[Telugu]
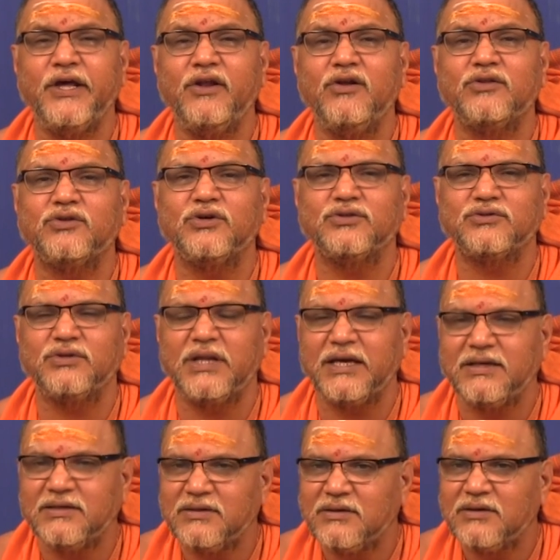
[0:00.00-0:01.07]
నేనులు
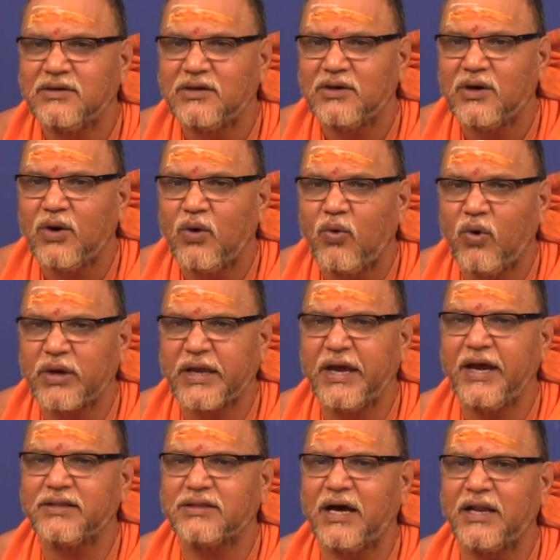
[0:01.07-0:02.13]
తోస్తున్నాయి ఒకే
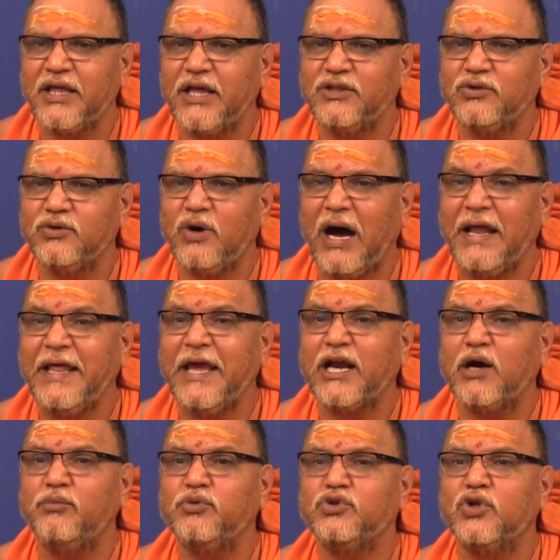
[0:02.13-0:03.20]
తాను ఎందు
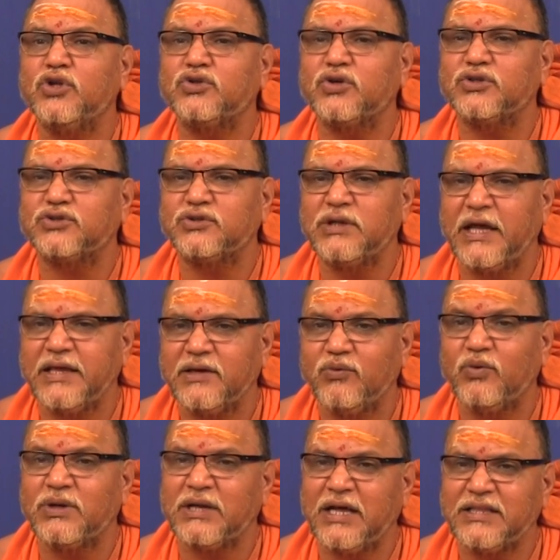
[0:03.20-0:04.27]
అనేక బుద్ధులు తోస్తున్నాయి
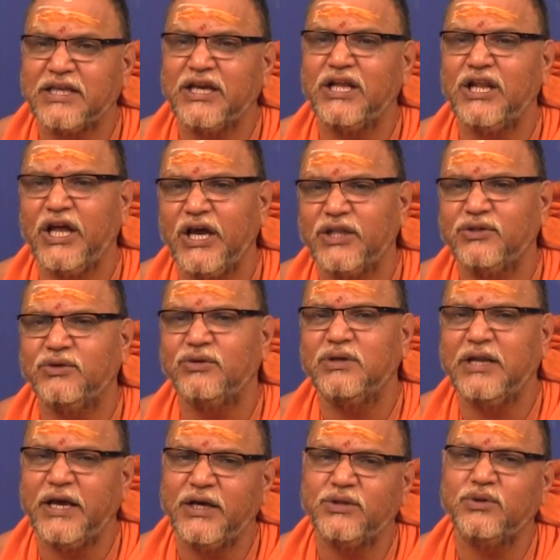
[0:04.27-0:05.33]
ఉన్నది లేదు
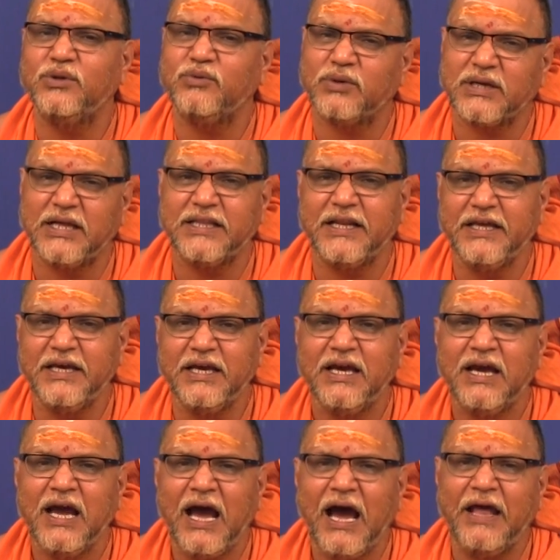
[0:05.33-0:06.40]
లేదు ఉన్నదని
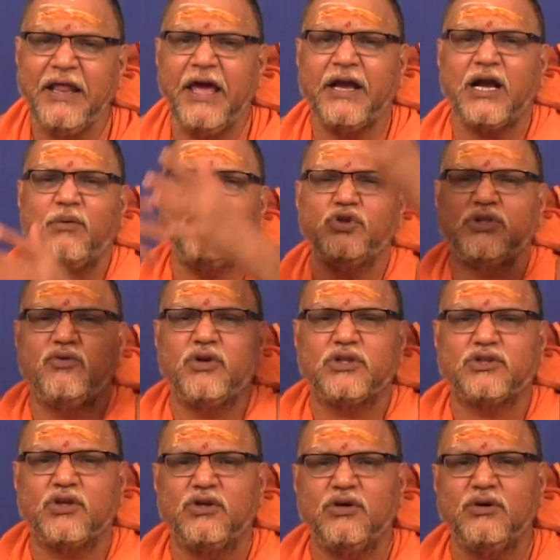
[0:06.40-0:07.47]
అనేక బుద్ధి
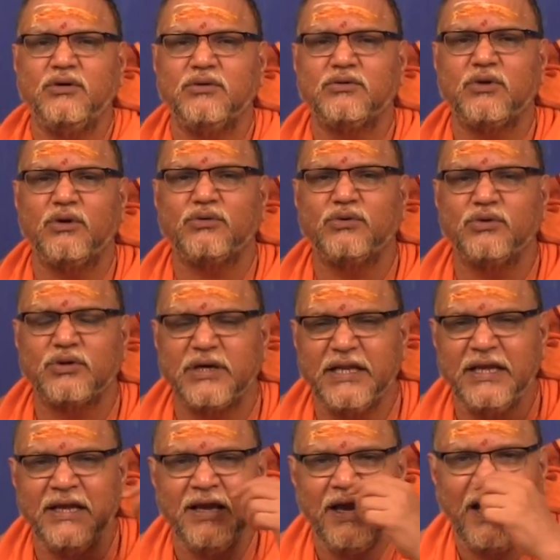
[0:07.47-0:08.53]
వృత్తులు
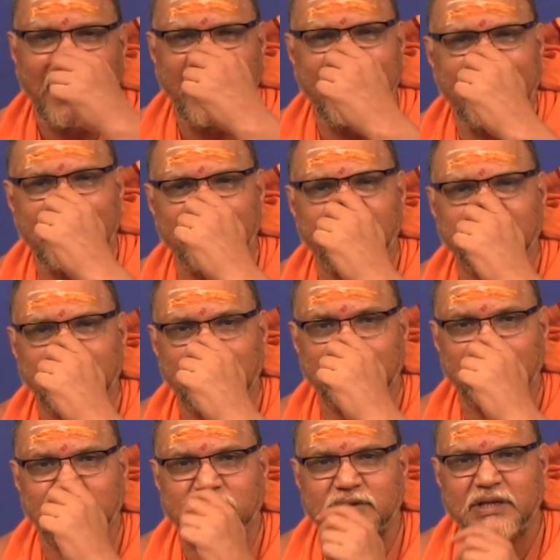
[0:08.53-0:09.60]
అనేక బుద్ధులు
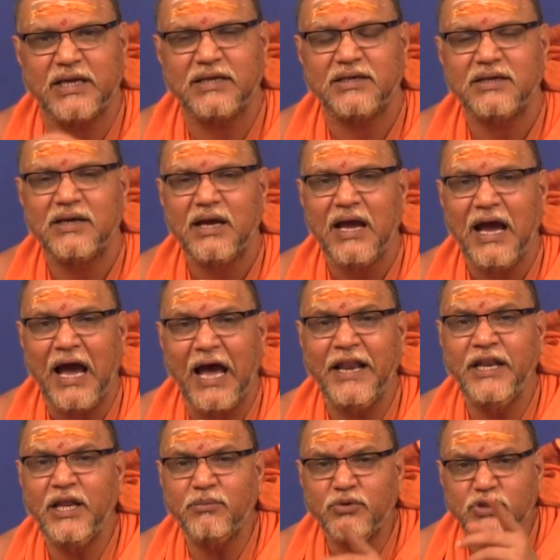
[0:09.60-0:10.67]
తోస్తున్నాయి
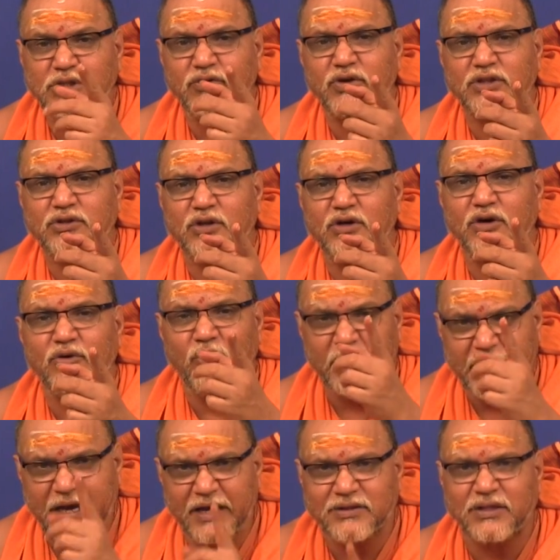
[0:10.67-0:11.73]
అన్ని బుద్ధి వృత్తులు
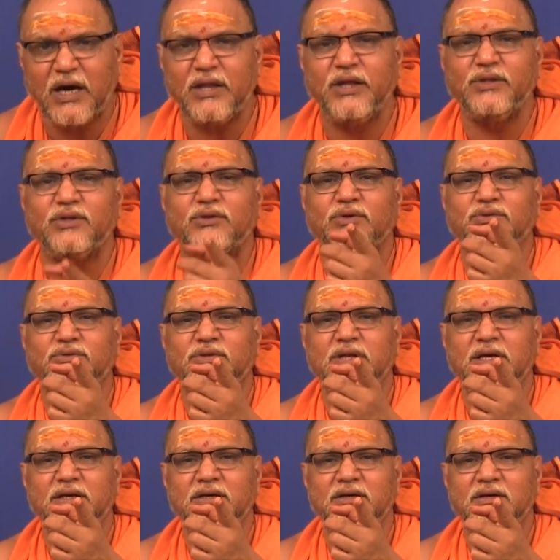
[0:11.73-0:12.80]
ఒకే తాను ఎందు
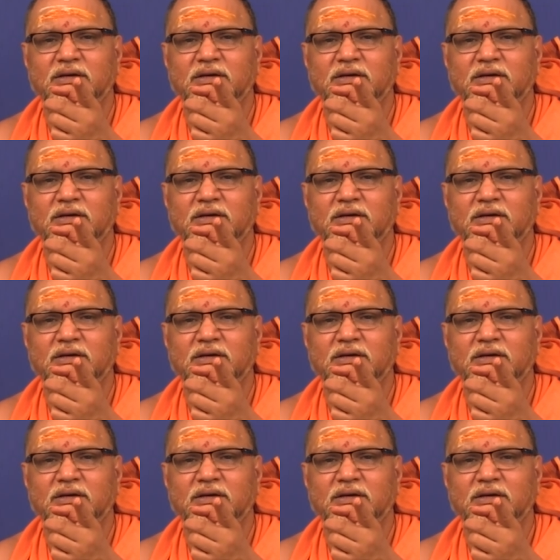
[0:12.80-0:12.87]
తోస్తున్నాయి